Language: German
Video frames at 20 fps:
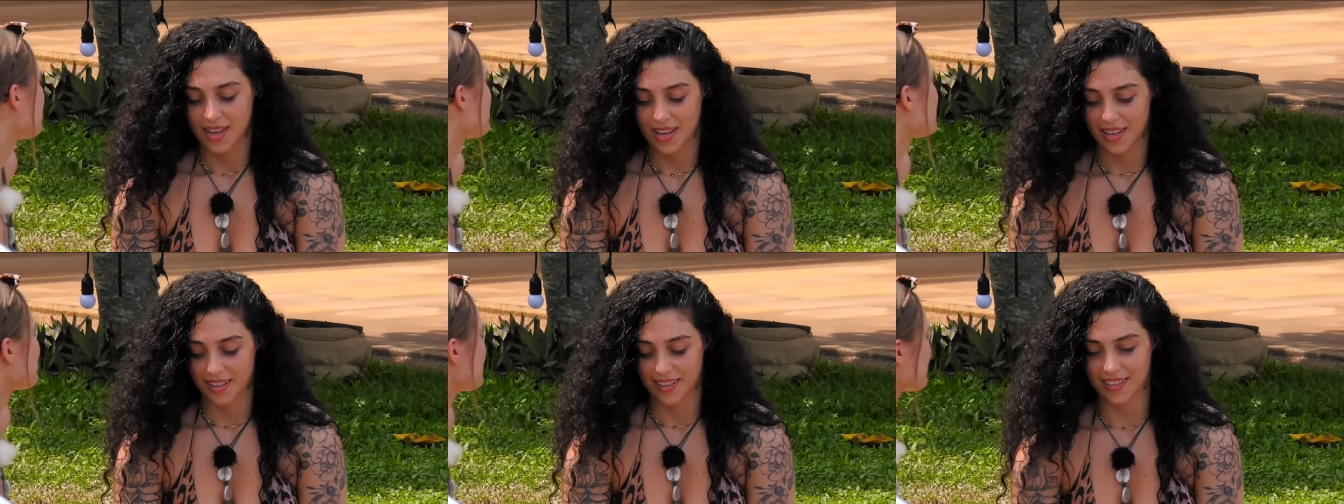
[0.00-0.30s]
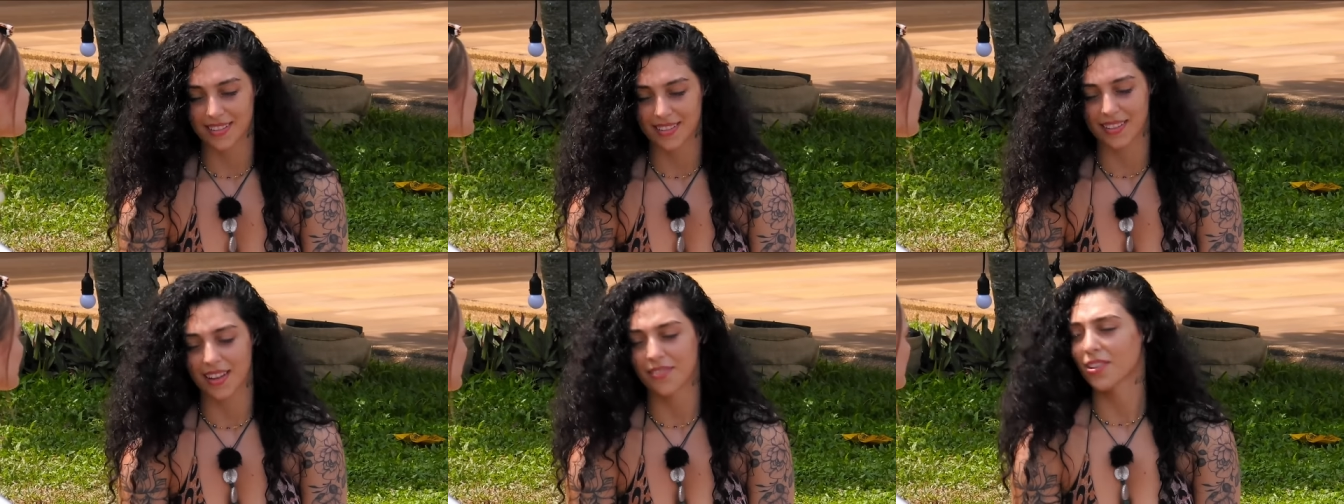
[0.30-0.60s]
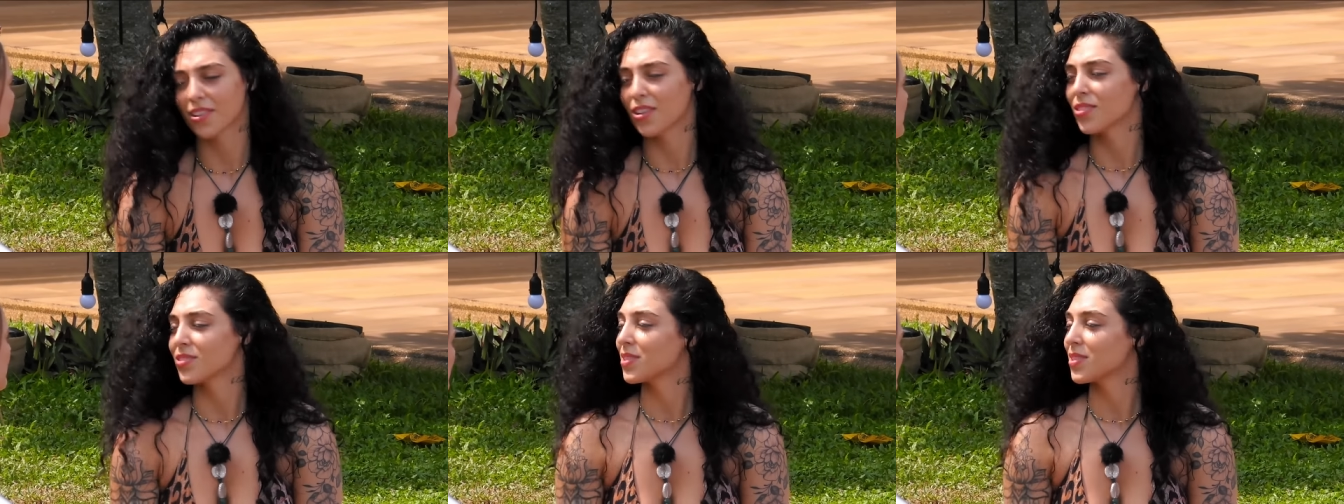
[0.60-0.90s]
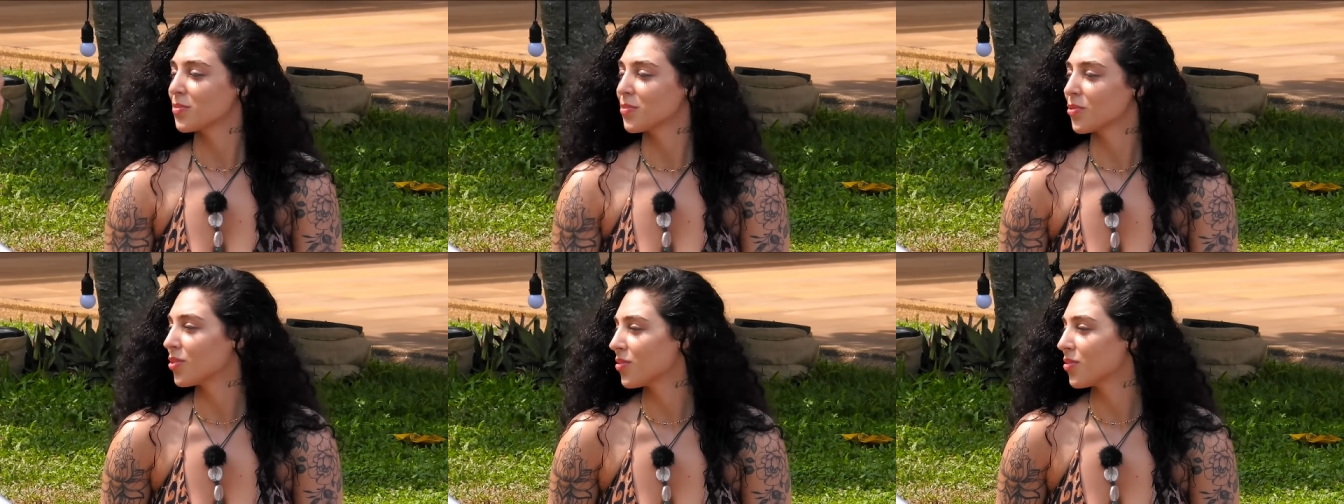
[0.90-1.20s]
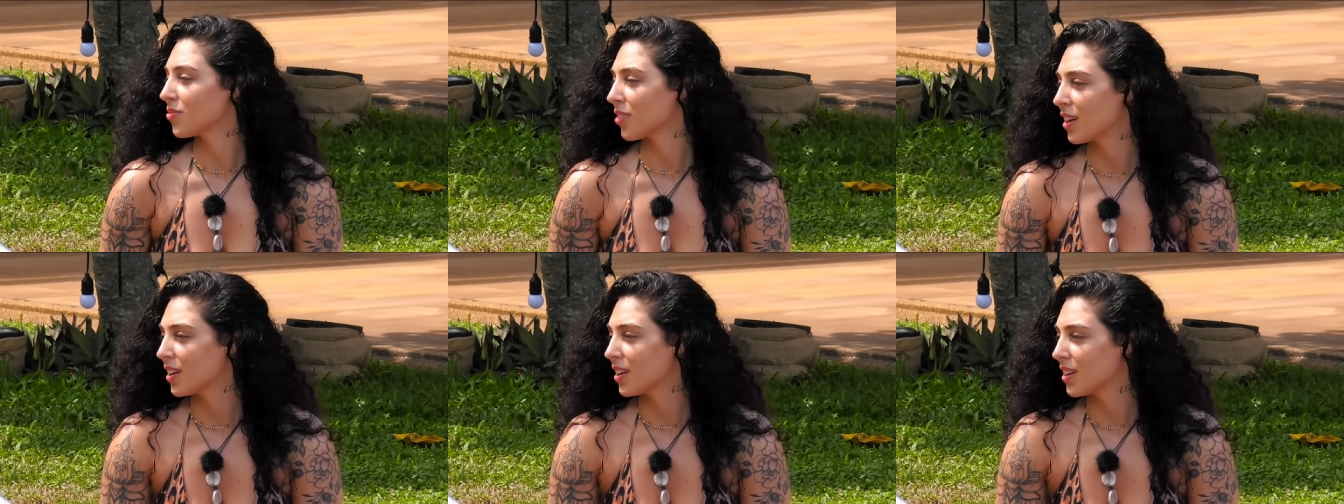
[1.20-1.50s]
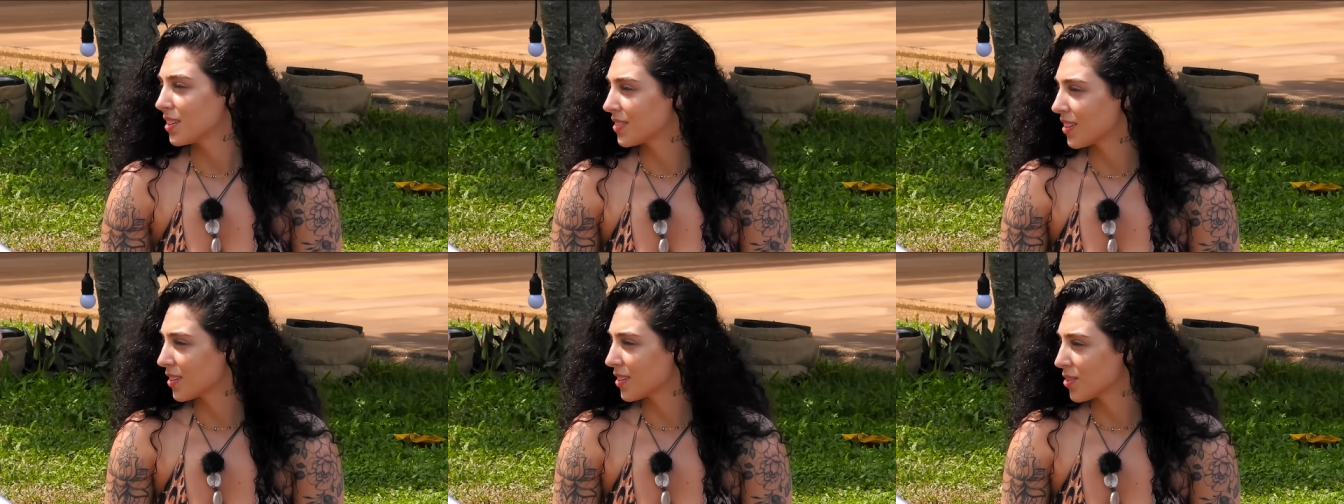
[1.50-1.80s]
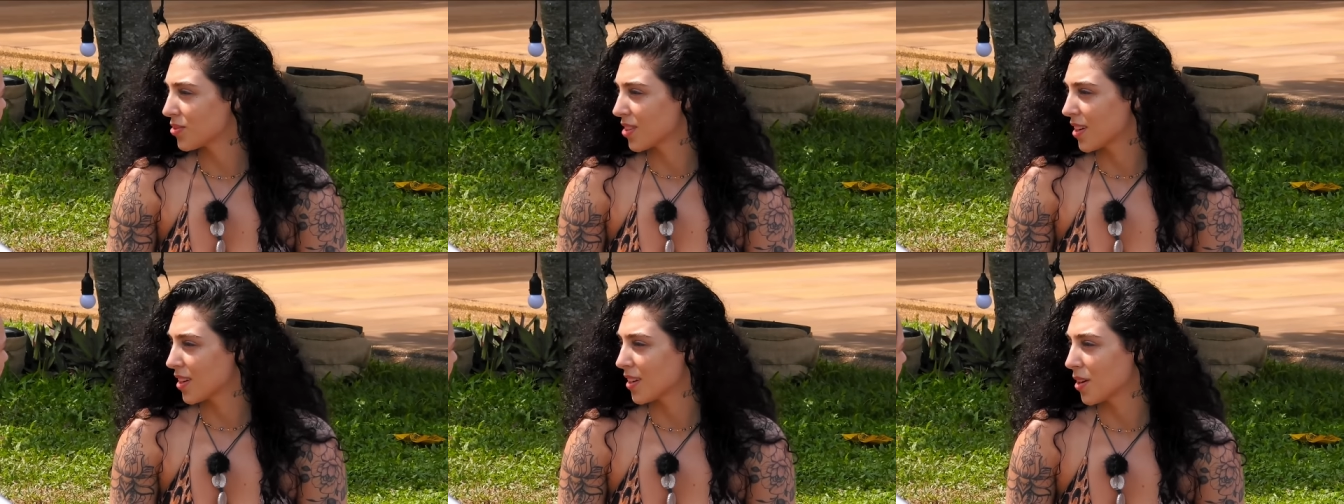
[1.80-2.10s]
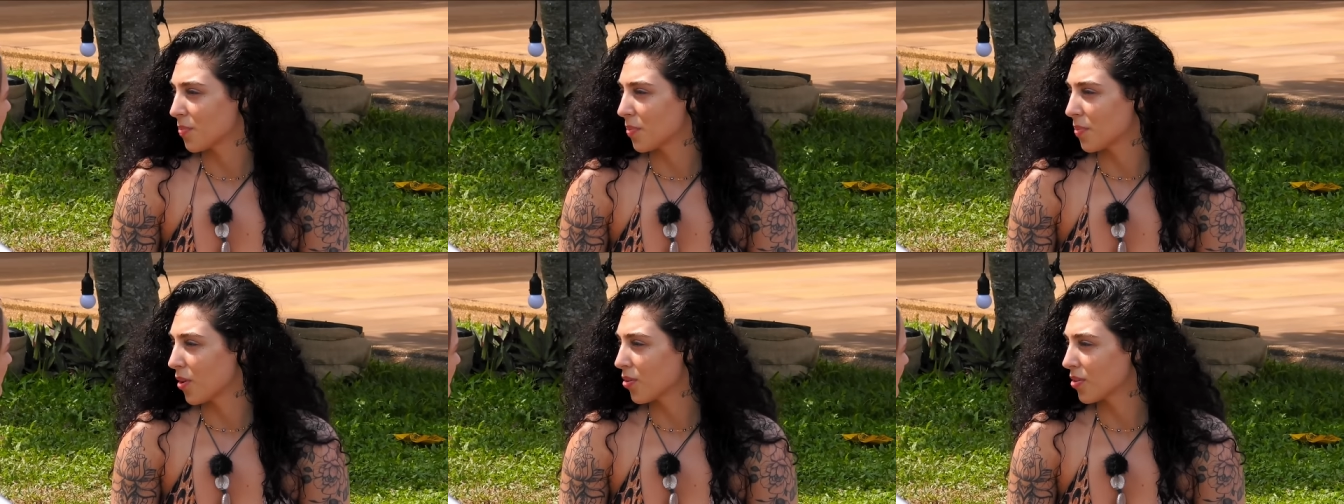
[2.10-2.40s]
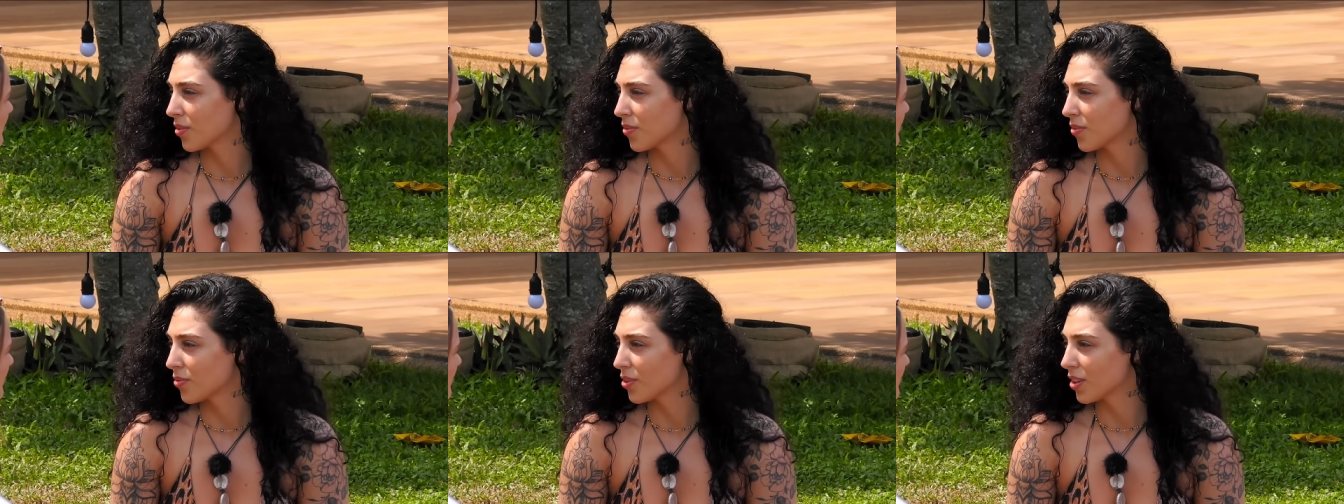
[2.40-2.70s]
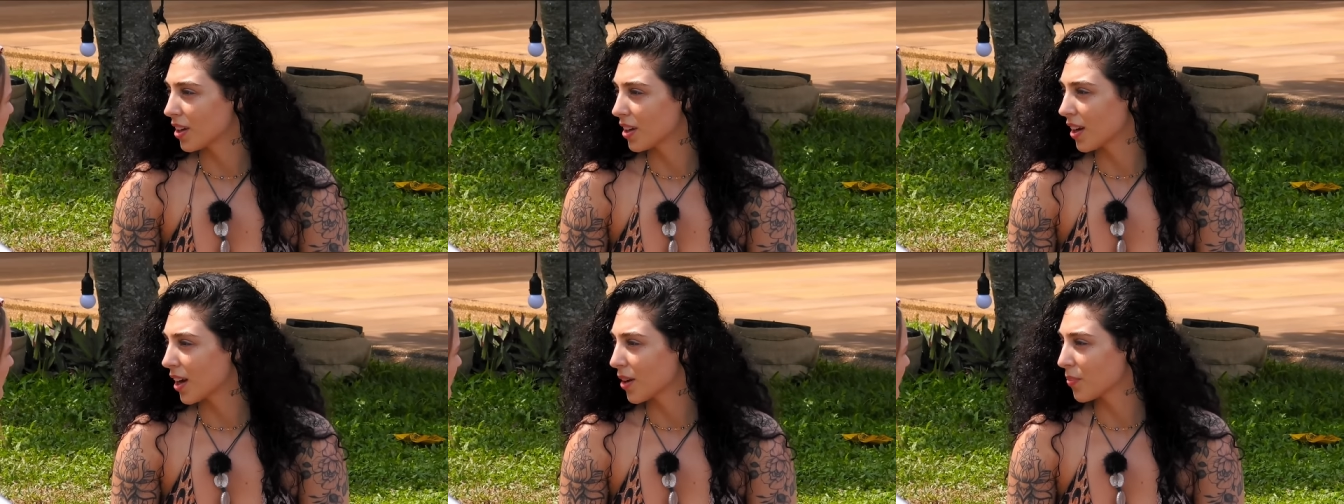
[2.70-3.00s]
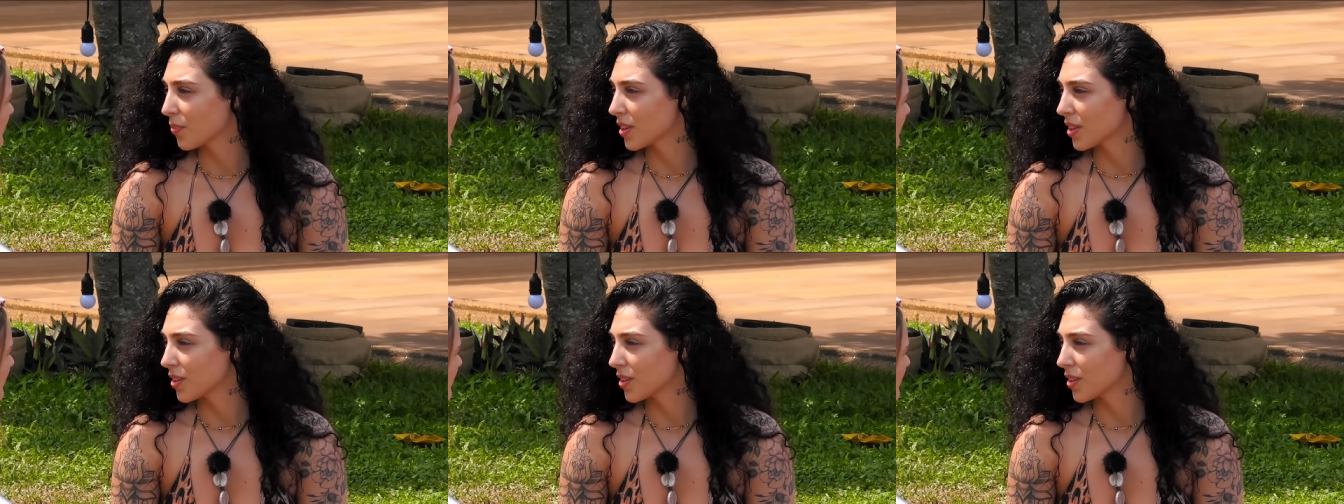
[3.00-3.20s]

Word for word: das ist einfach aus dem Grund, weil ich da total nach Bauchgefühl gegangen bin.